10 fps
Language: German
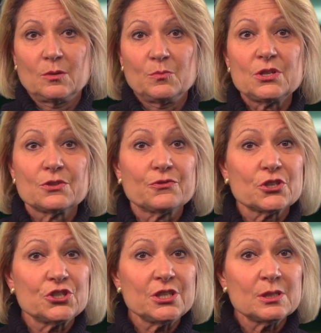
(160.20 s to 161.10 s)
mit
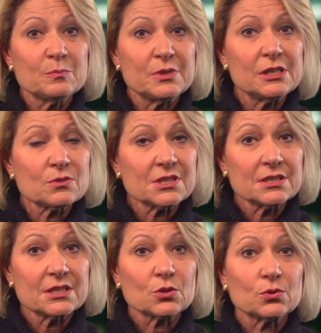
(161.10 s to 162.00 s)
verschiedenen
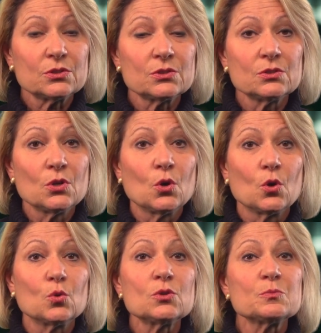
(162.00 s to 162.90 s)
Bildungshintergründen
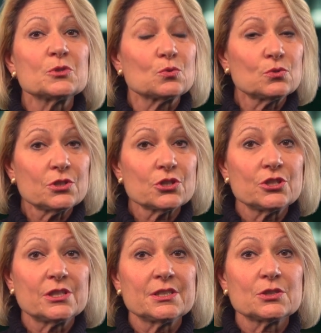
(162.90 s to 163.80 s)
und mit
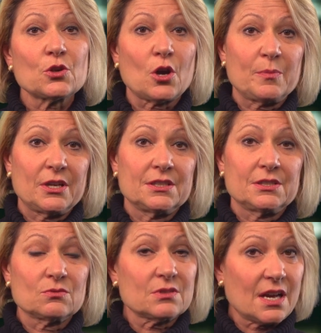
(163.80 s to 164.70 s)
unterschiedlichen
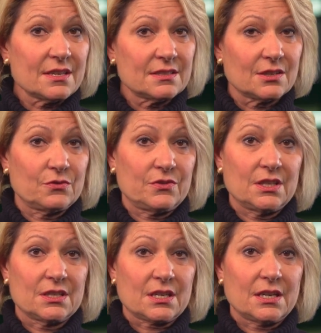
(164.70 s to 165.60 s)
körperlichen und geistigen
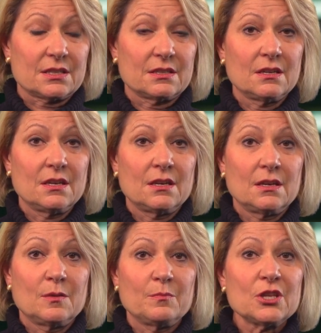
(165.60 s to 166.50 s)
Fähigkeiten,
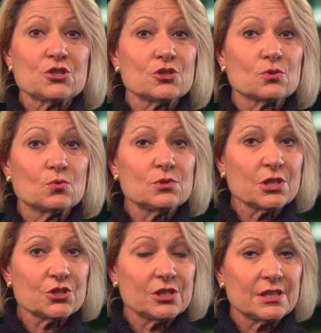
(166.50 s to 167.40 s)
Menschen
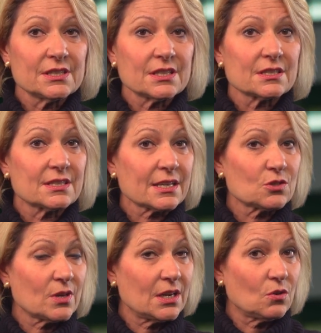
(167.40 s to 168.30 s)
unterschiedlicher
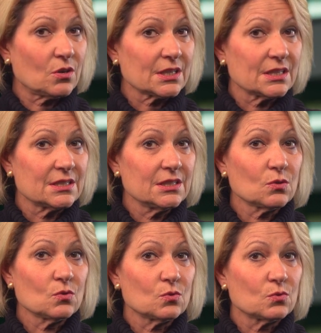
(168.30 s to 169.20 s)
sexueller
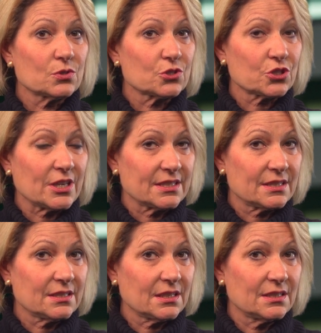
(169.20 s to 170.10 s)
Orientierung und
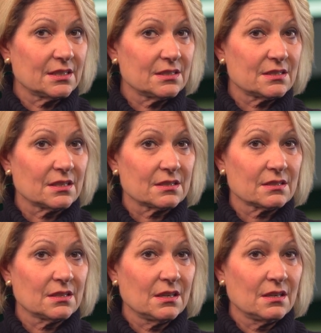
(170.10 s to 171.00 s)
geschlechtlicher
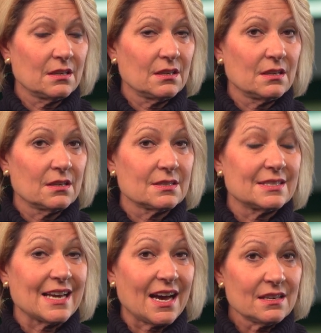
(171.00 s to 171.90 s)
Identität.
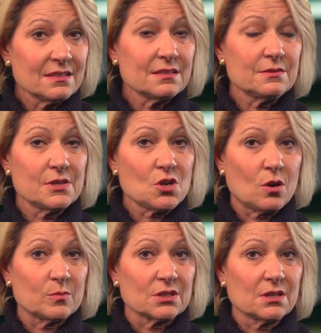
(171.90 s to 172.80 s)
Sie alle sind
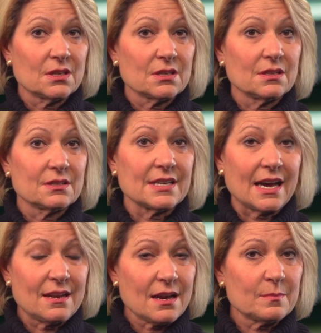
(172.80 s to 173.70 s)
willkommen Sie
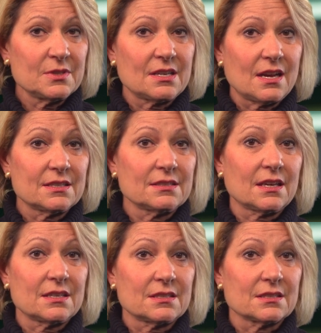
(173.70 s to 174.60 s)
alle haben die gleichen
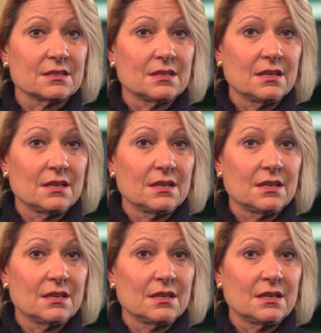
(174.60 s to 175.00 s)
Rechte.